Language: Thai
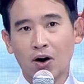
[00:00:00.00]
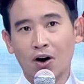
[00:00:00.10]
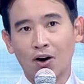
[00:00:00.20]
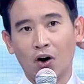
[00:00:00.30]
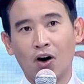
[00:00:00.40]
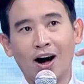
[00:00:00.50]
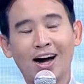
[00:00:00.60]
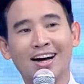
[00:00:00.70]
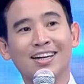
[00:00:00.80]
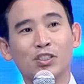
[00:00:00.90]
ก็ขอ
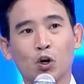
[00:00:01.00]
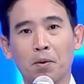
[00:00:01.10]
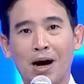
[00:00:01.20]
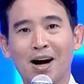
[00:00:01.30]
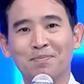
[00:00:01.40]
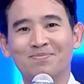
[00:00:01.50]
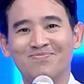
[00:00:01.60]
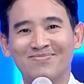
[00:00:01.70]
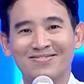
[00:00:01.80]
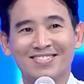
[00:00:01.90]
ให้สุขภาพ
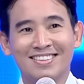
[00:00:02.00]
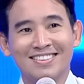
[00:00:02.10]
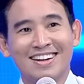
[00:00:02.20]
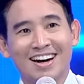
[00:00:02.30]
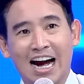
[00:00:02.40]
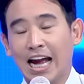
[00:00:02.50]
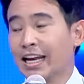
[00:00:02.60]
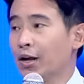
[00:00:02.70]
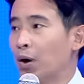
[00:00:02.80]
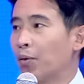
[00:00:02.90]
หาย
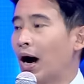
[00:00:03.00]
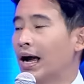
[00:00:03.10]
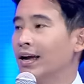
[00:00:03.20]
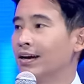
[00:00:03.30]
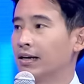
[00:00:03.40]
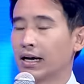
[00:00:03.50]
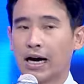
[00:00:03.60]
ดีไวๆ